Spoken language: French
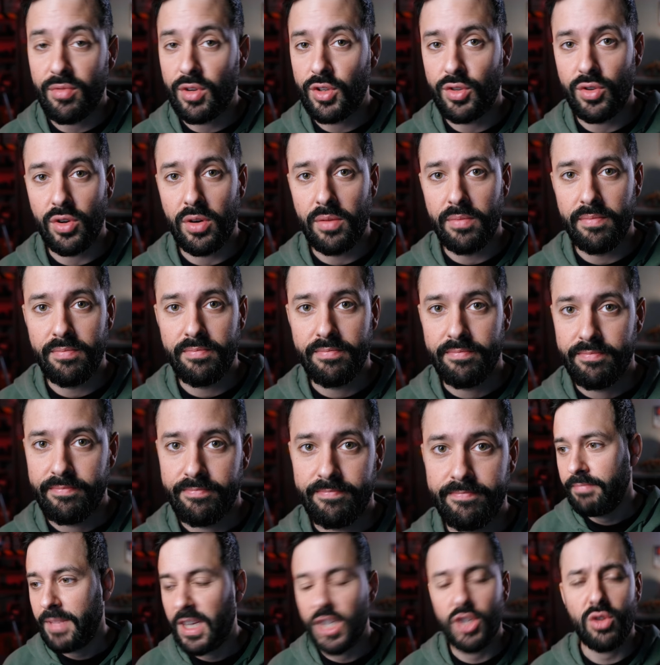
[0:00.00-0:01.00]
de voiture.
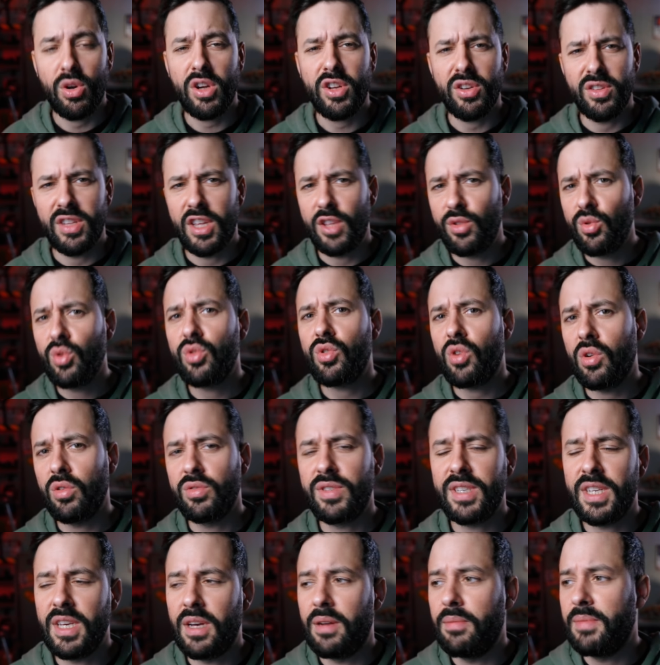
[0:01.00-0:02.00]
Et je crois qu'il y en a d'autres hein,
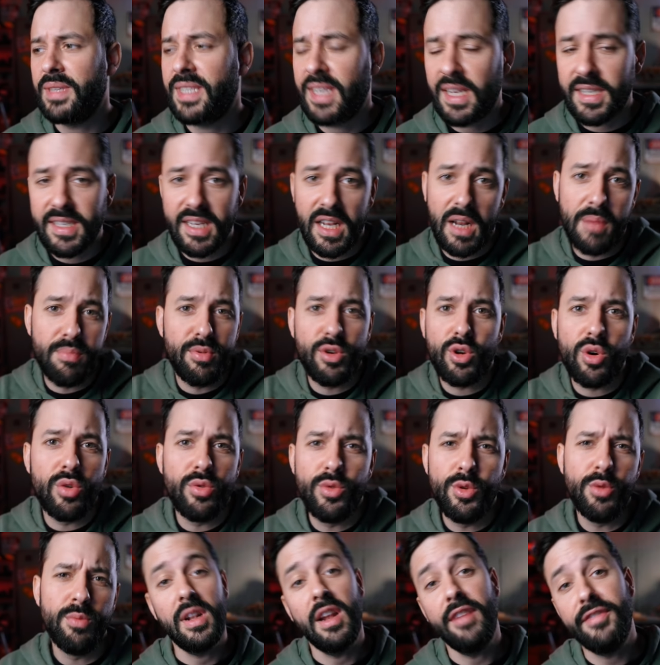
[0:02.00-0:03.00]
aussi, hein, mais ça c'est la plus
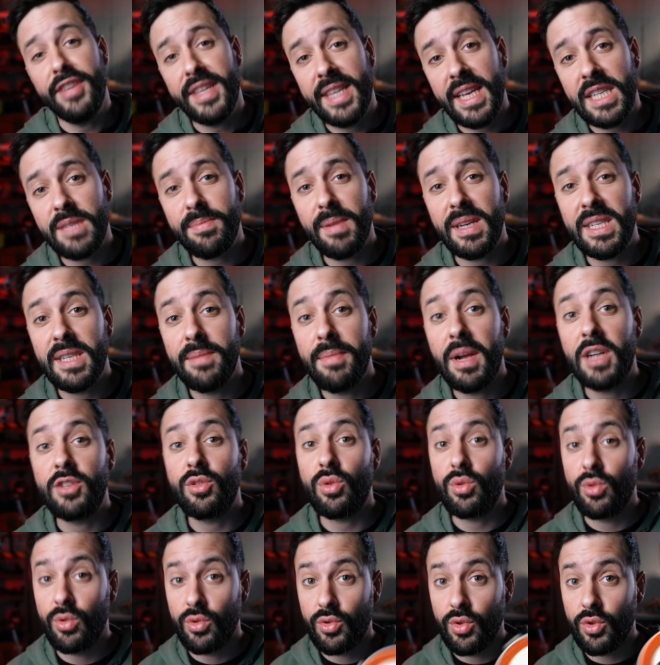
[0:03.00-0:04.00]
connue. La vitesse maximale
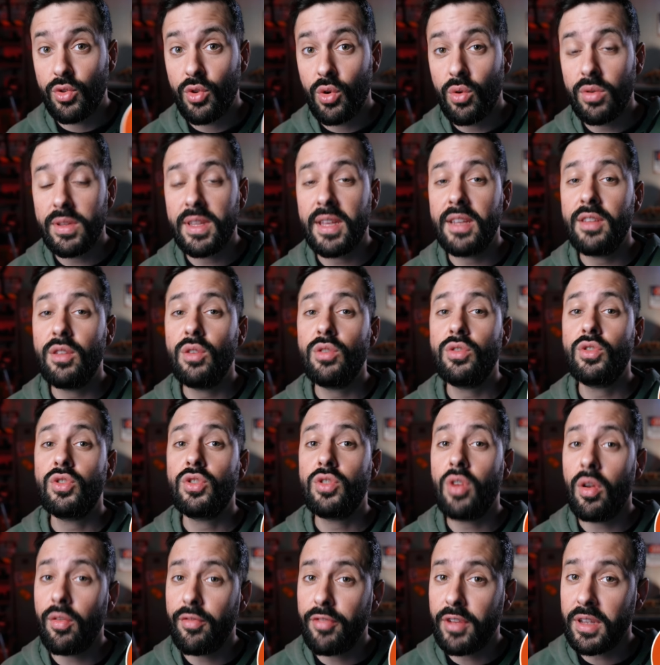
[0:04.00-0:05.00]
sur nos autoroutes est de
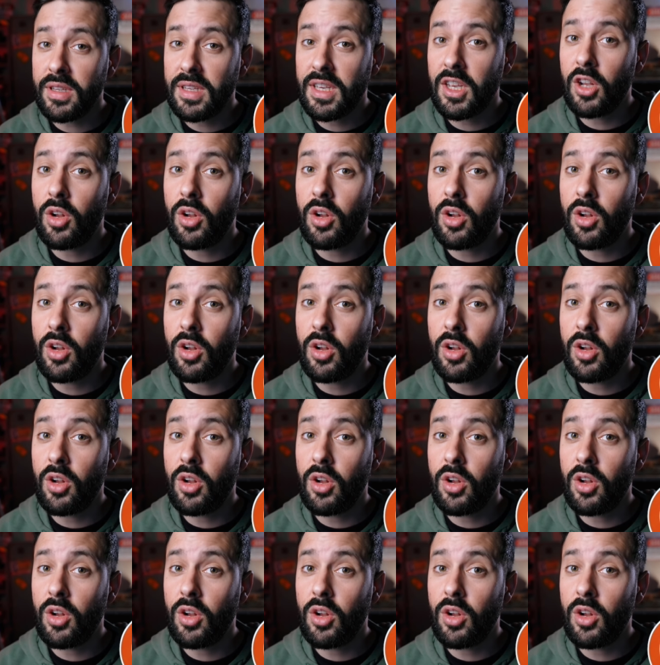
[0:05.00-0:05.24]
120